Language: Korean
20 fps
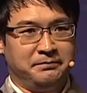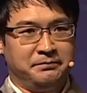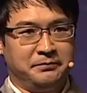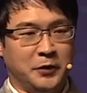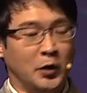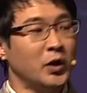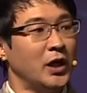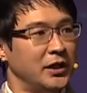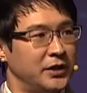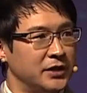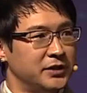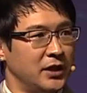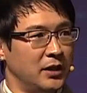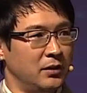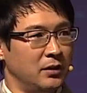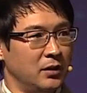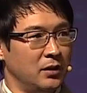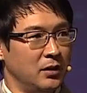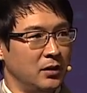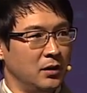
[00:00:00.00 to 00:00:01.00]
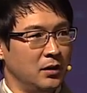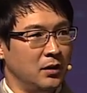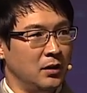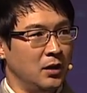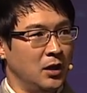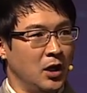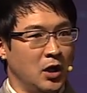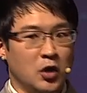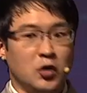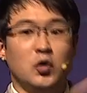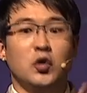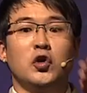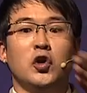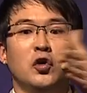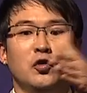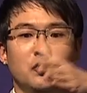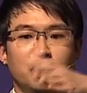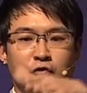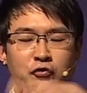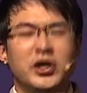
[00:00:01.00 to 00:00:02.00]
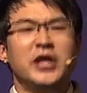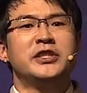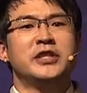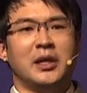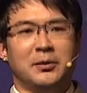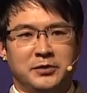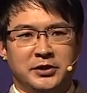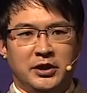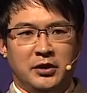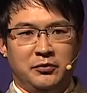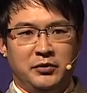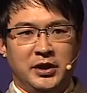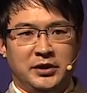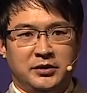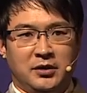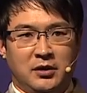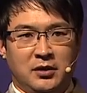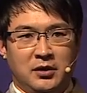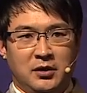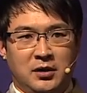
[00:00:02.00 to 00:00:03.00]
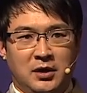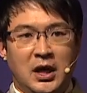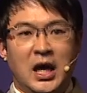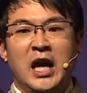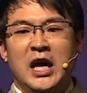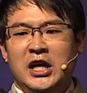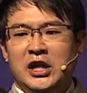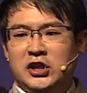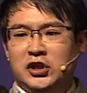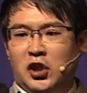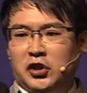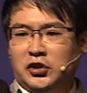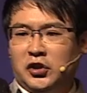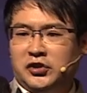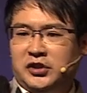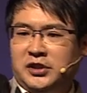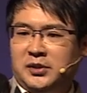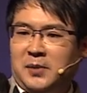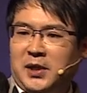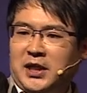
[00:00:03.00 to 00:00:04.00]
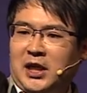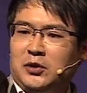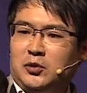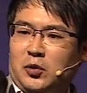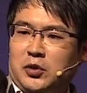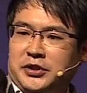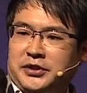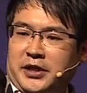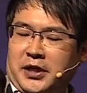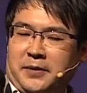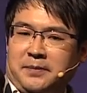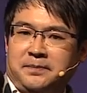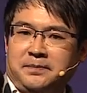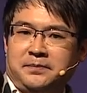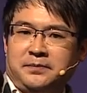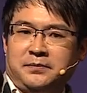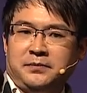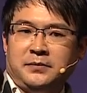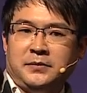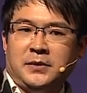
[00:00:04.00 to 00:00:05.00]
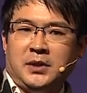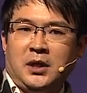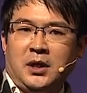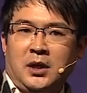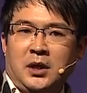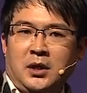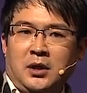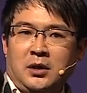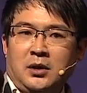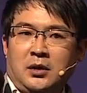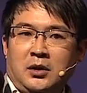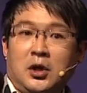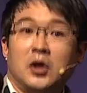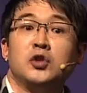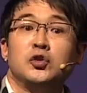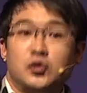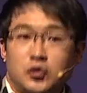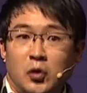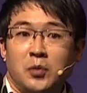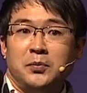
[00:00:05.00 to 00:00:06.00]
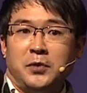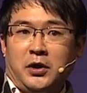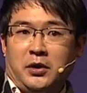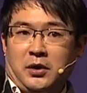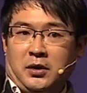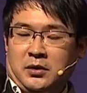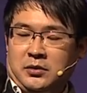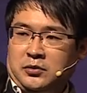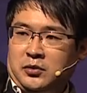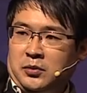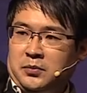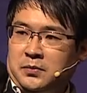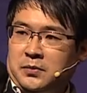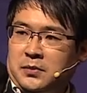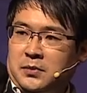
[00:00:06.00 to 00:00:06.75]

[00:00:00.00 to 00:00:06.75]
여기까지 되세요? 요령은 위에서 잡으세요. 위에서. 6시 방향 돌리세요. 조금 더요. 조금.